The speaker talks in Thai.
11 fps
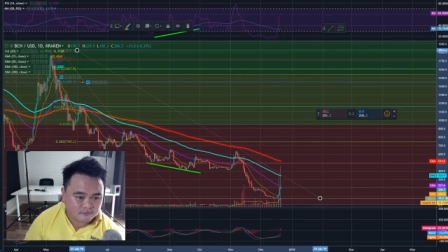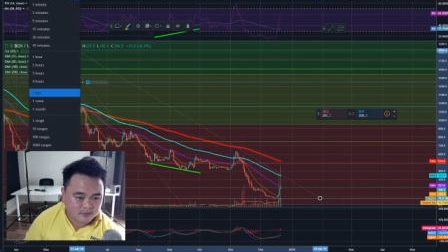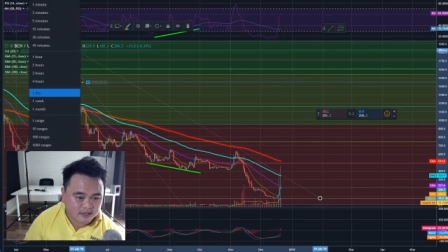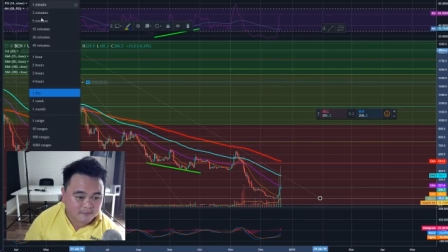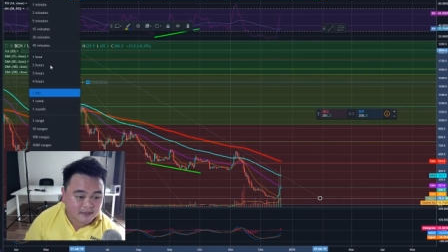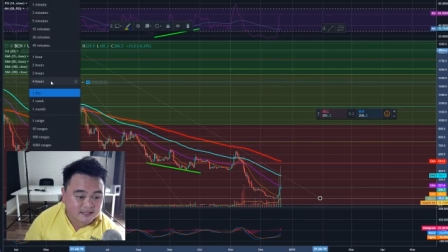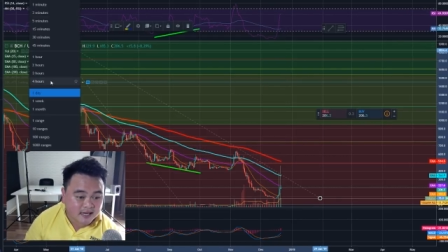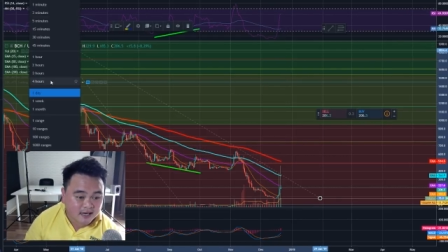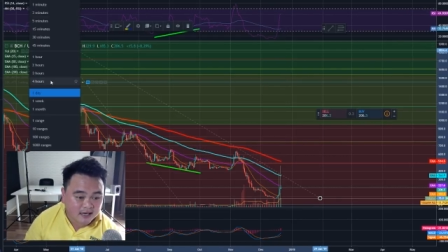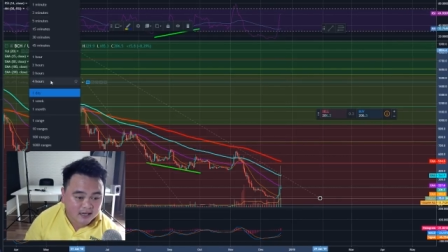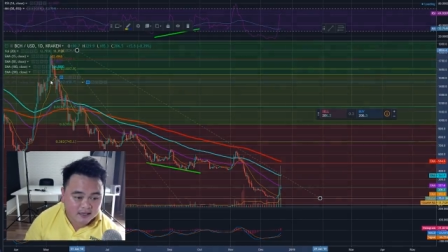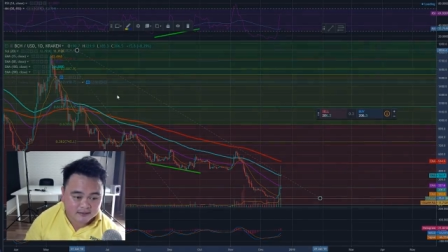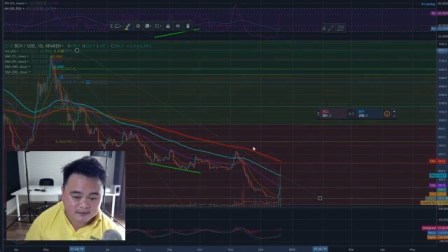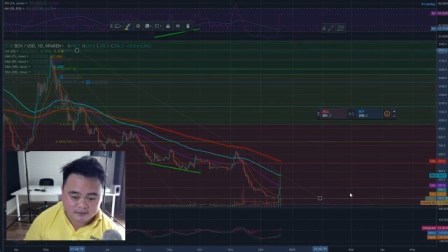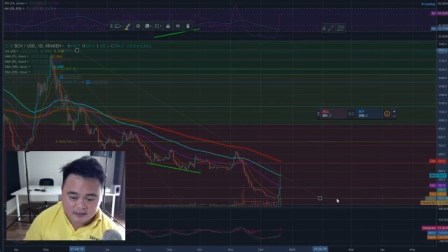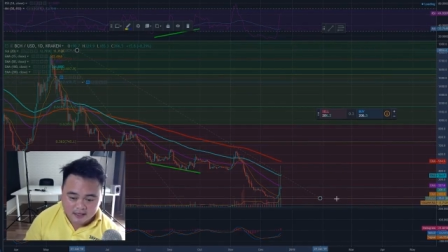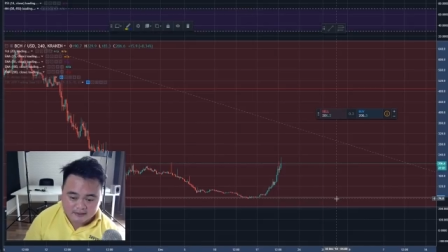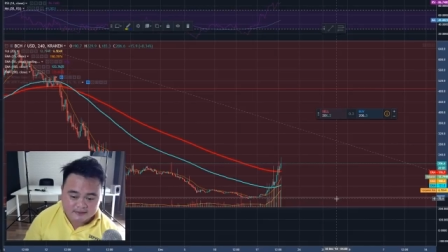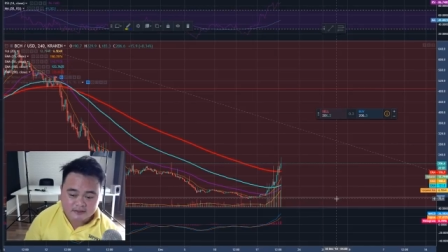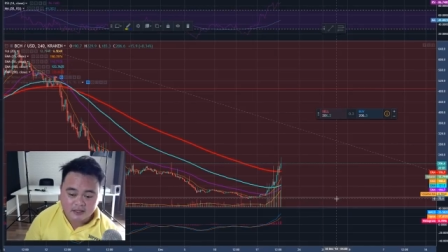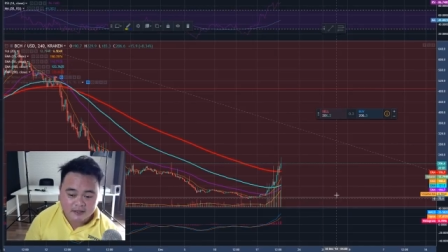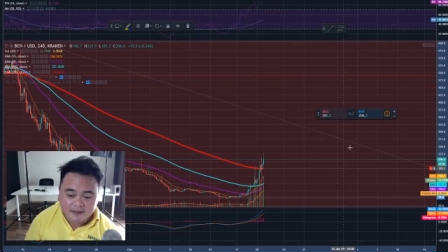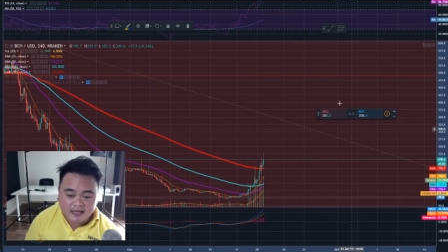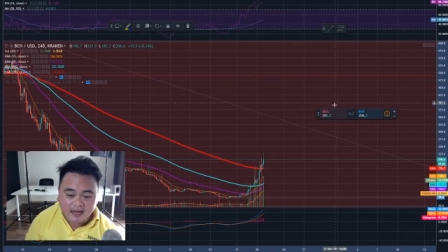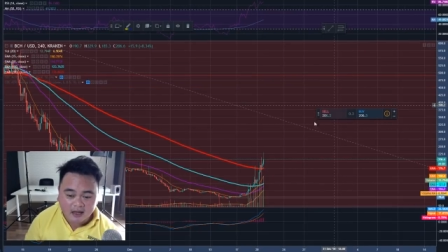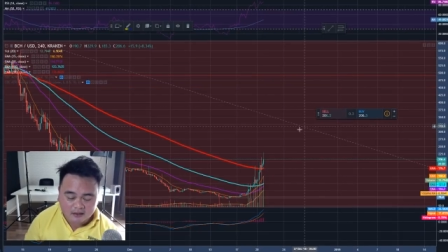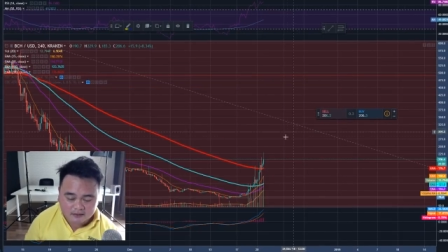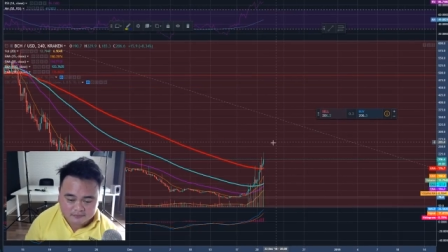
มันยังไม่ใช่แล้วล่ะใครซื้อตอนนี้ไม่ทันละ